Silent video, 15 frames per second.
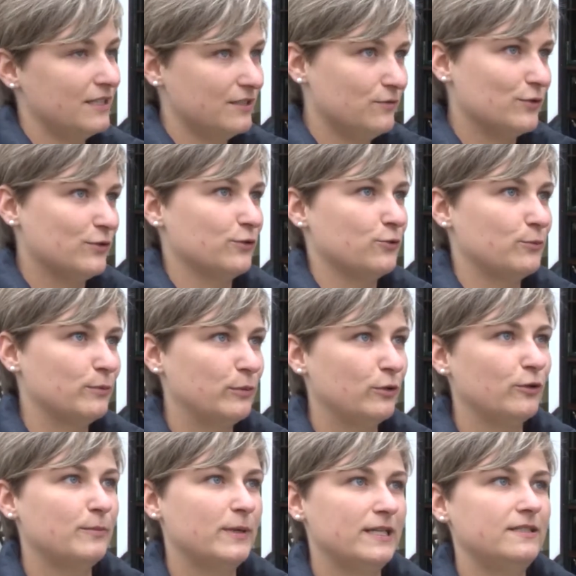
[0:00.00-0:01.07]
das war unser
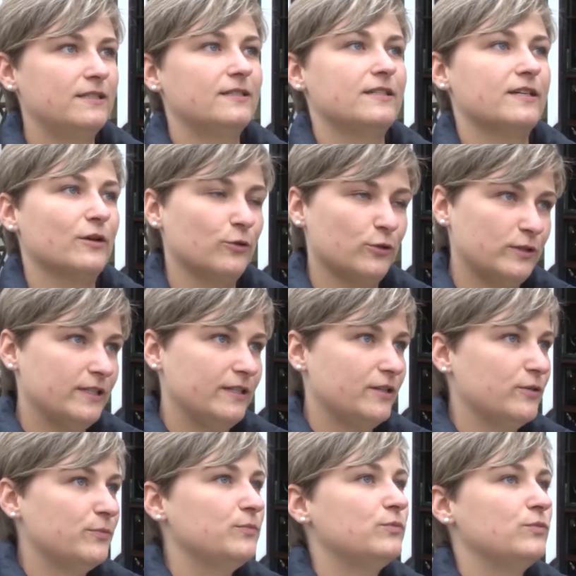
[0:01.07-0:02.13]
Oberbürgermeister, der Herr Kürzinger.
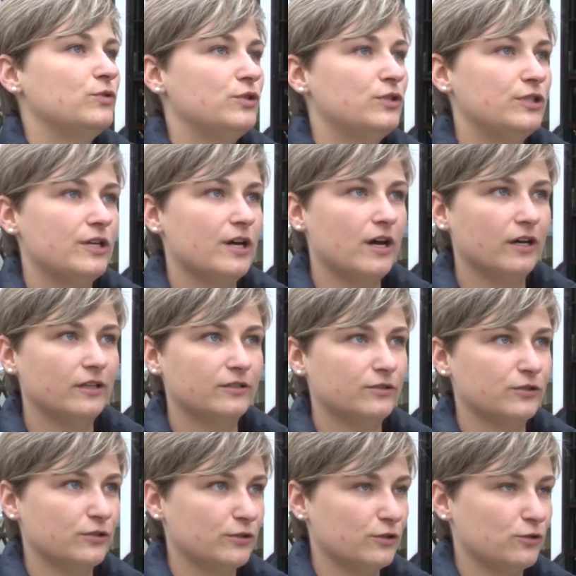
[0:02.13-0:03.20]
Der hat
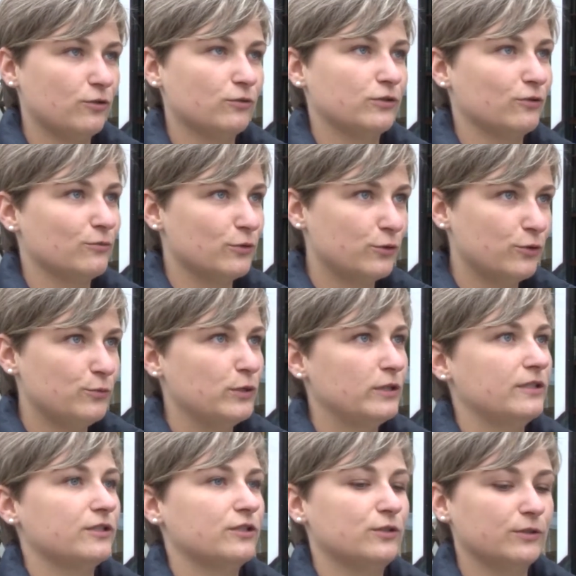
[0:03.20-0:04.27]
äh, sich auch darum gekümmert,
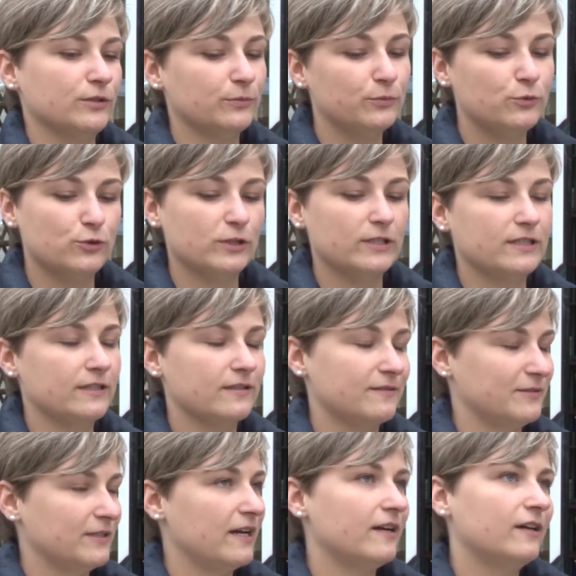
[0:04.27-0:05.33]
dass die Bücherzeiten
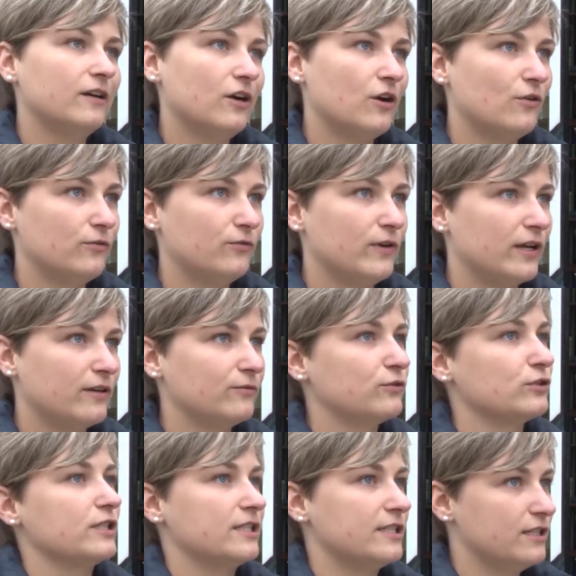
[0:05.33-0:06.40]
eingekauft werden von
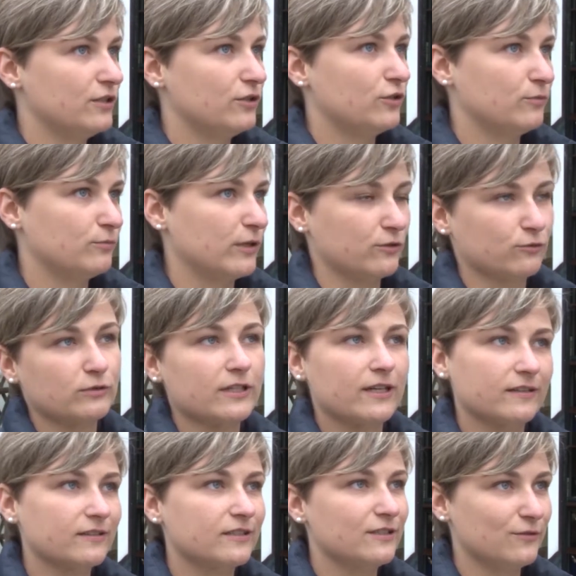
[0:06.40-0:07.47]
der Telekom, also die
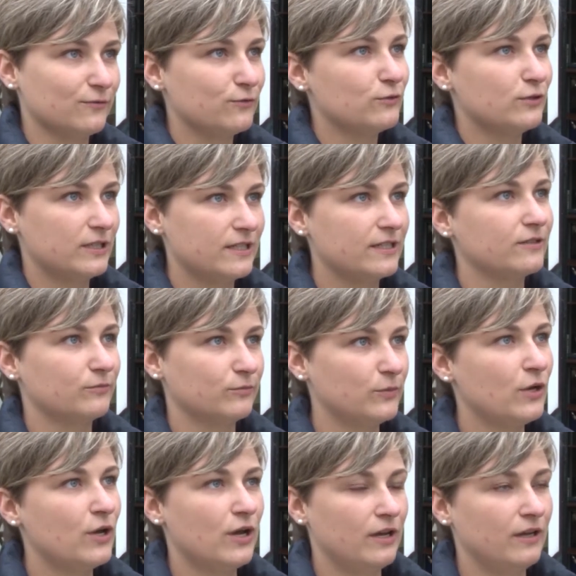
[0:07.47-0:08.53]
alten Telefonzellen.
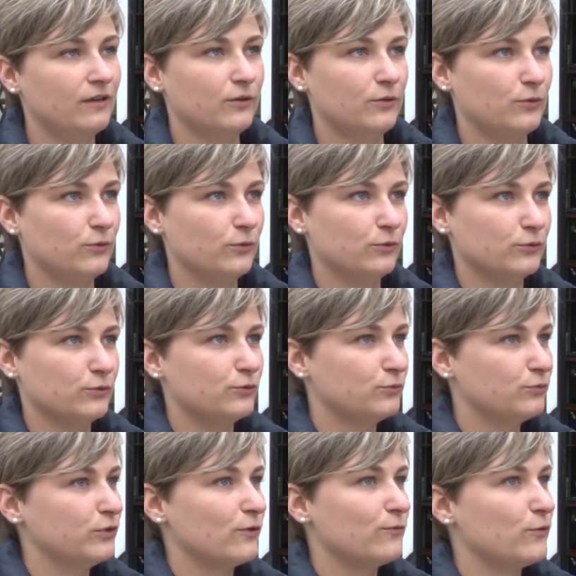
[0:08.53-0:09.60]
Und
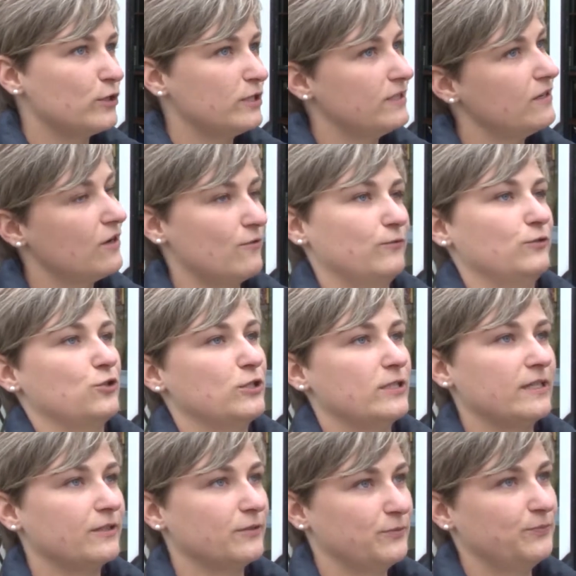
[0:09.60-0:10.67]
dann wurden die aufgestellt.